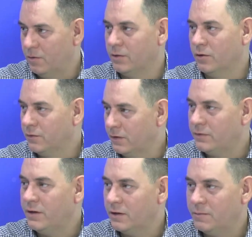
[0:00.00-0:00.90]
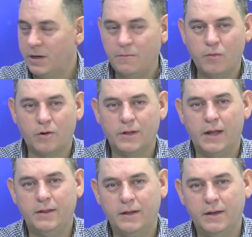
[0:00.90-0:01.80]
Entonces sí es bien
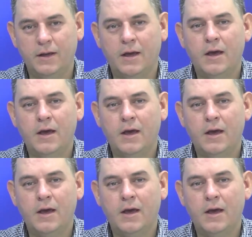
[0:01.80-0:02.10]
importante